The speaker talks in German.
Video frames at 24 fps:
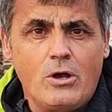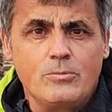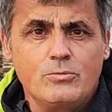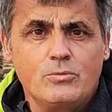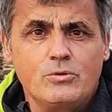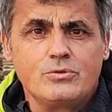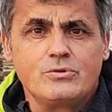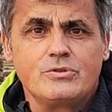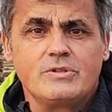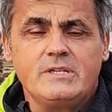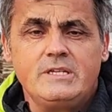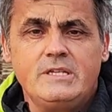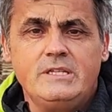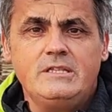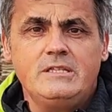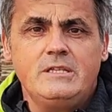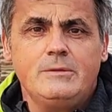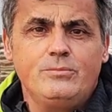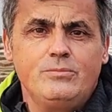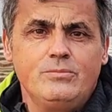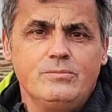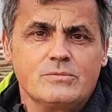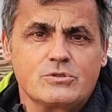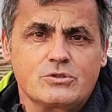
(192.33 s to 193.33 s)
haben und in
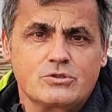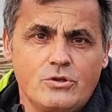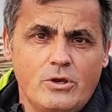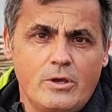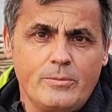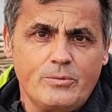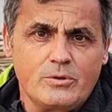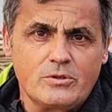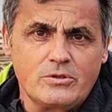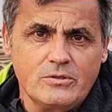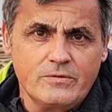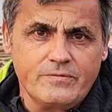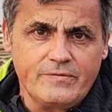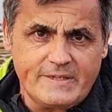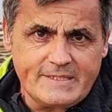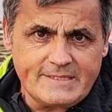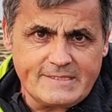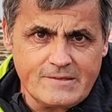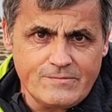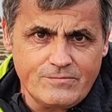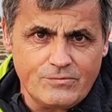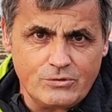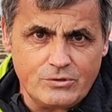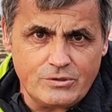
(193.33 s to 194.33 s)
die Steuerberatung
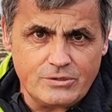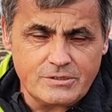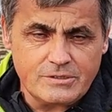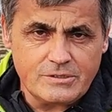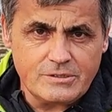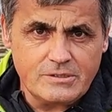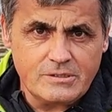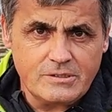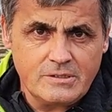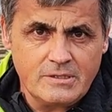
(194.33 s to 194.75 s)
wechseln wollen.